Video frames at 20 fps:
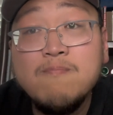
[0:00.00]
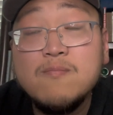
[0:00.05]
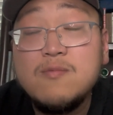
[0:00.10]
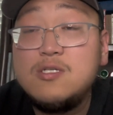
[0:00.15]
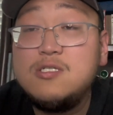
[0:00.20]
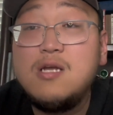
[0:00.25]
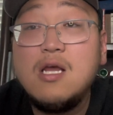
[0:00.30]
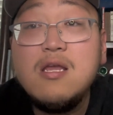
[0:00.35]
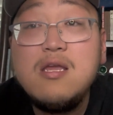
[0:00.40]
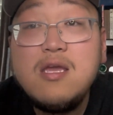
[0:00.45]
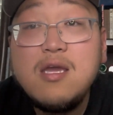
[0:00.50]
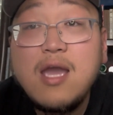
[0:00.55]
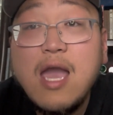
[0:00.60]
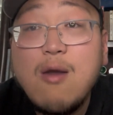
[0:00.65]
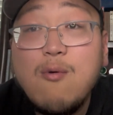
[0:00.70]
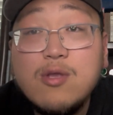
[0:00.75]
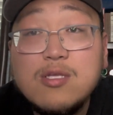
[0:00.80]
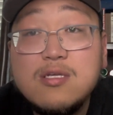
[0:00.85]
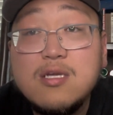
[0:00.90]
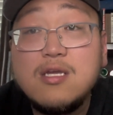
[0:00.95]
人应该
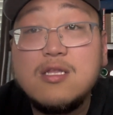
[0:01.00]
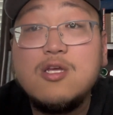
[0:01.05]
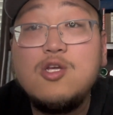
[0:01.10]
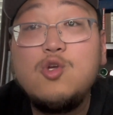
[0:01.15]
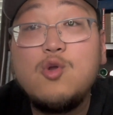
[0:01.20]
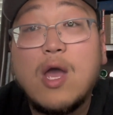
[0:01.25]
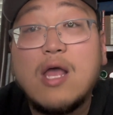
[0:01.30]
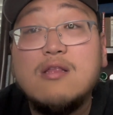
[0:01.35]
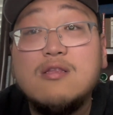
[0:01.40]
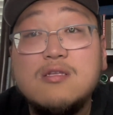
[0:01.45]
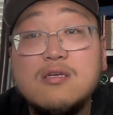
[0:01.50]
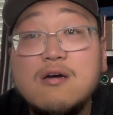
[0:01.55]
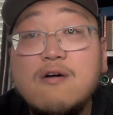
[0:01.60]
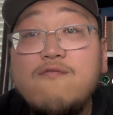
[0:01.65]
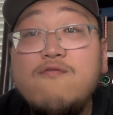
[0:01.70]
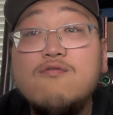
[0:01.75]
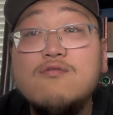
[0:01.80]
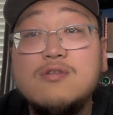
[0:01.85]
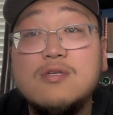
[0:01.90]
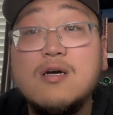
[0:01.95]
为自己的选择
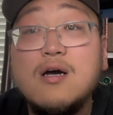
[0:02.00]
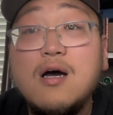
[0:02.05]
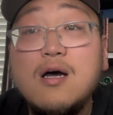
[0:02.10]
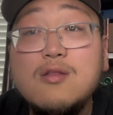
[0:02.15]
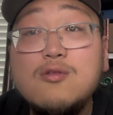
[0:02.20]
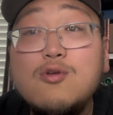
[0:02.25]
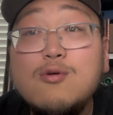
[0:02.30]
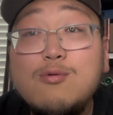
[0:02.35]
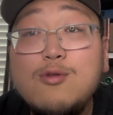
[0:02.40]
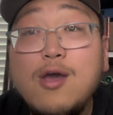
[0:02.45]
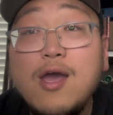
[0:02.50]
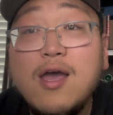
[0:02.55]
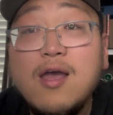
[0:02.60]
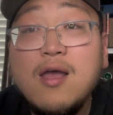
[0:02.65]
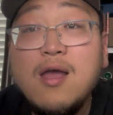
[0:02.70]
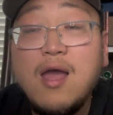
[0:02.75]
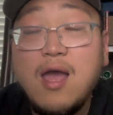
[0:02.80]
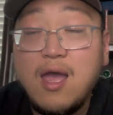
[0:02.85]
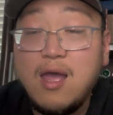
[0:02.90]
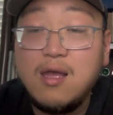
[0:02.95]
负责，对不对？
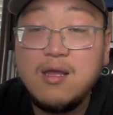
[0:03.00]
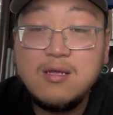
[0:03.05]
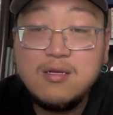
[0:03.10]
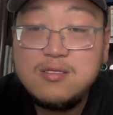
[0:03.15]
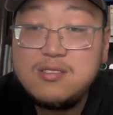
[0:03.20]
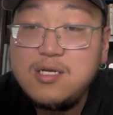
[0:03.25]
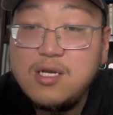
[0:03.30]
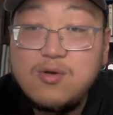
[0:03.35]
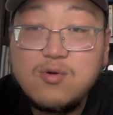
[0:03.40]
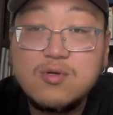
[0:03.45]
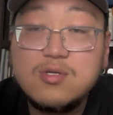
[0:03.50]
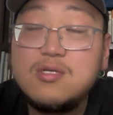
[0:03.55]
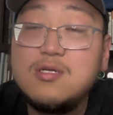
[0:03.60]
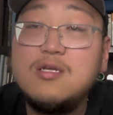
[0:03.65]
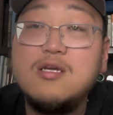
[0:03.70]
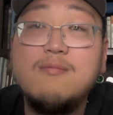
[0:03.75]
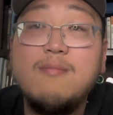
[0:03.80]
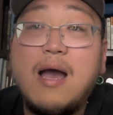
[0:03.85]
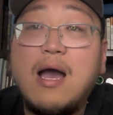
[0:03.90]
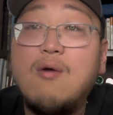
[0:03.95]
哎，这种事
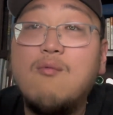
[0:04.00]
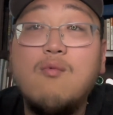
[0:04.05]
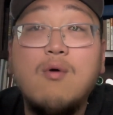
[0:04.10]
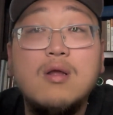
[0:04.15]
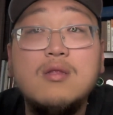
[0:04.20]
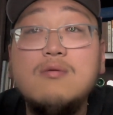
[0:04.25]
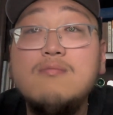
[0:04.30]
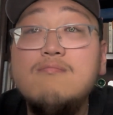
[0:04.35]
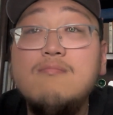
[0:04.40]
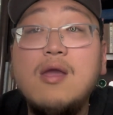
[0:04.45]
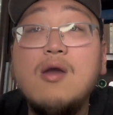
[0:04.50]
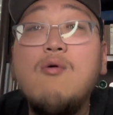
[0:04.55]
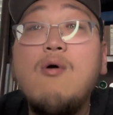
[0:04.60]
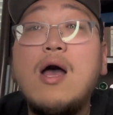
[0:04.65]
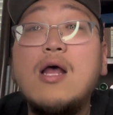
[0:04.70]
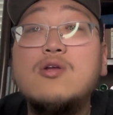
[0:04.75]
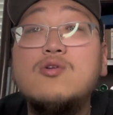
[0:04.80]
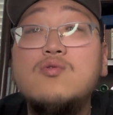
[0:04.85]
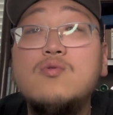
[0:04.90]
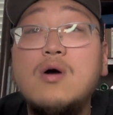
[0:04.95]
情嘛，我就没
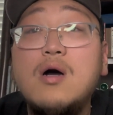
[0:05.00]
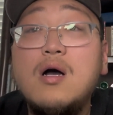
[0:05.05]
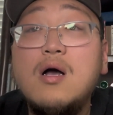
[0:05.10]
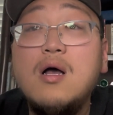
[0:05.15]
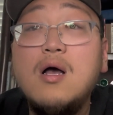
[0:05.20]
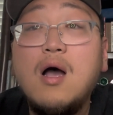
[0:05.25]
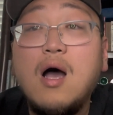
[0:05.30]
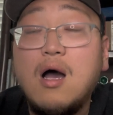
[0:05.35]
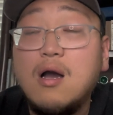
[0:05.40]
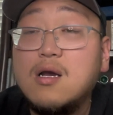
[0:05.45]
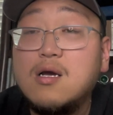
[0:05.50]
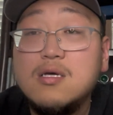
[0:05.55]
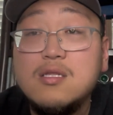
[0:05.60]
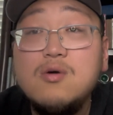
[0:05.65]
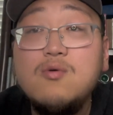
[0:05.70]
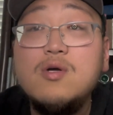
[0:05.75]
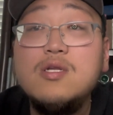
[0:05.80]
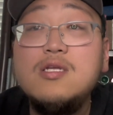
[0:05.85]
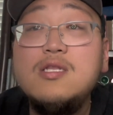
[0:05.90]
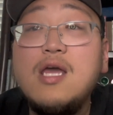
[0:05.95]
话说啊。可
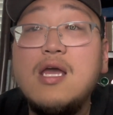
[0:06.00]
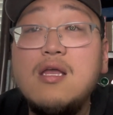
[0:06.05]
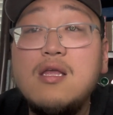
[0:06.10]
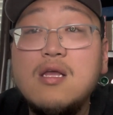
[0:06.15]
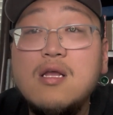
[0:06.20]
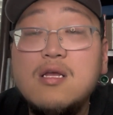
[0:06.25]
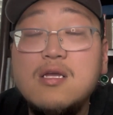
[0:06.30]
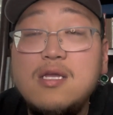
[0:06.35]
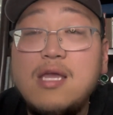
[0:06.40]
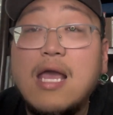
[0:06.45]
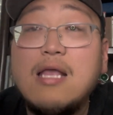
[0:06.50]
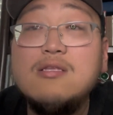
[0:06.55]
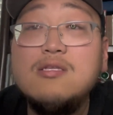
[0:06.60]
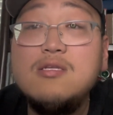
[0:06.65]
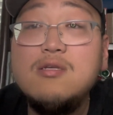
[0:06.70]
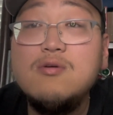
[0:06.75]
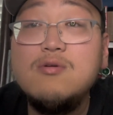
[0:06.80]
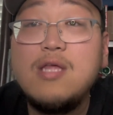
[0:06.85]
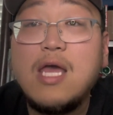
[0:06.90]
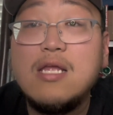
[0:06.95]
能我今天言
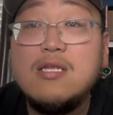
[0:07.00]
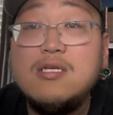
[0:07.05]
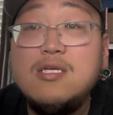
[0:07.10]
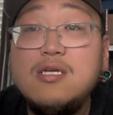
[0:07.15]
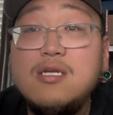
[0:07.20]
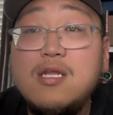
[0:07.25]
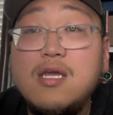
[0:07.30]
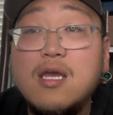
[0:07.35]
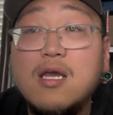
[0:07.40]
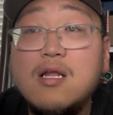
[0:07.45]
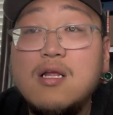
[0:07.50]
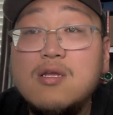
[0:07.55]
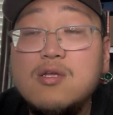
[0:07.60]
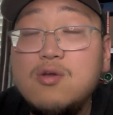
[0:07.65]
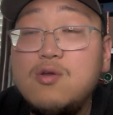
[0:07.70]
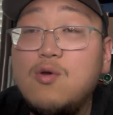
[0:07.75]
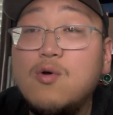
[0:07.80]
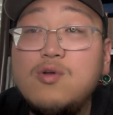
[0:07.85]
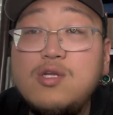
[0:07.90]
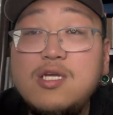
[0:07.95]
辞有点激烈，
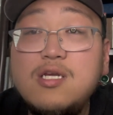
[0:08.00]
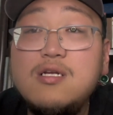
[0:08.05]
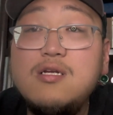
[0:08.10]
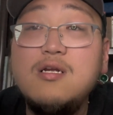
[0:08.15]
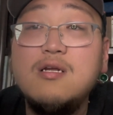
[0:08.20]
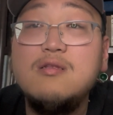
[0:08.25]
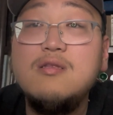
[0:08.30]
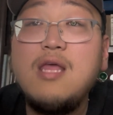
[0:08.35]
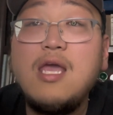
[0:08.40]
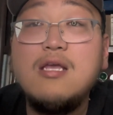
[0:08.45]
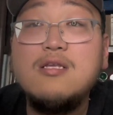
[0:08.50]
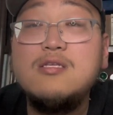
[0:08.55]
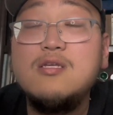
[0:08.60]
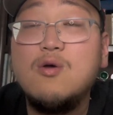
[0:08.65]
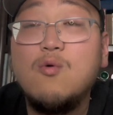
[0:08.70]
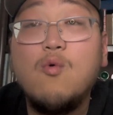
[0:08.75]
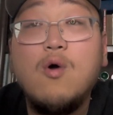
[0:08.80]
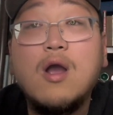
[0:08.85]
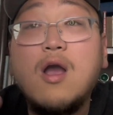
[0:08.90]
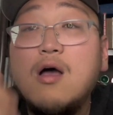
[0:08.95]
就尤其是那次，
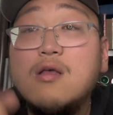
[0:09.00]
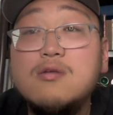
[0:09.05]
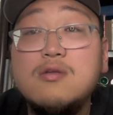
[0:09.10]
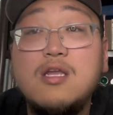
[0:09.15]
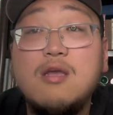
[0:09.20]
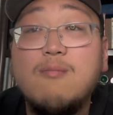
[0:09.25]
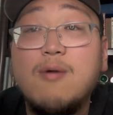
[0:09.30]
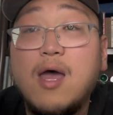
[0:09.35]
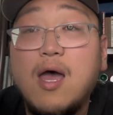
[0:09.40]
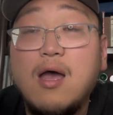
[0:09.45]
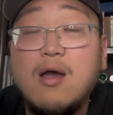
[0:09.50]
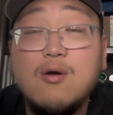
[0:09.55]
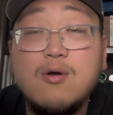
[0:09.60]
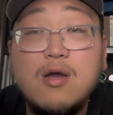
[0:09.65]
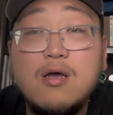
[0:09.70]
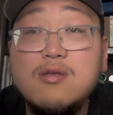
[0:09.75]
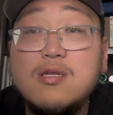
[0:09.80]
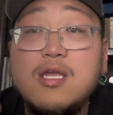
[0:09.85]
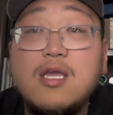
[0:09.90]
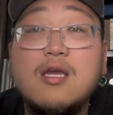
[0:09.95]
我告诉你们啊，我
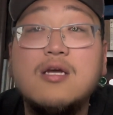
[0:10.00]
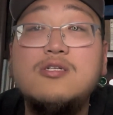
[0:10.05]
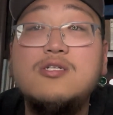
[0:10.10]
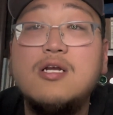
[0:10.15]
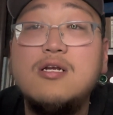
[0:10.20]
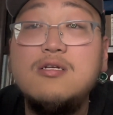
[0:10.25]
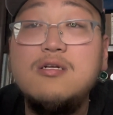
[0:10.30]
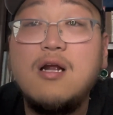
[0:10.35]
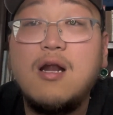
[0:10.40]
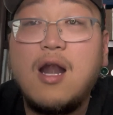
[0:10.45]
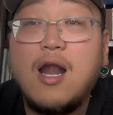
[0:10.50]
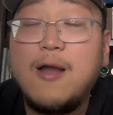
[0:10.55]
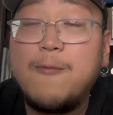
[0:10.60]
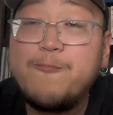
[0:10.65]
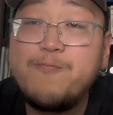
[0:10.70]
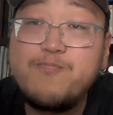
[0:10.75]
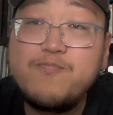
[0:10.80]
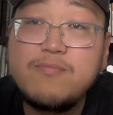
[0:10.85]
告诉你一个真事儿啊。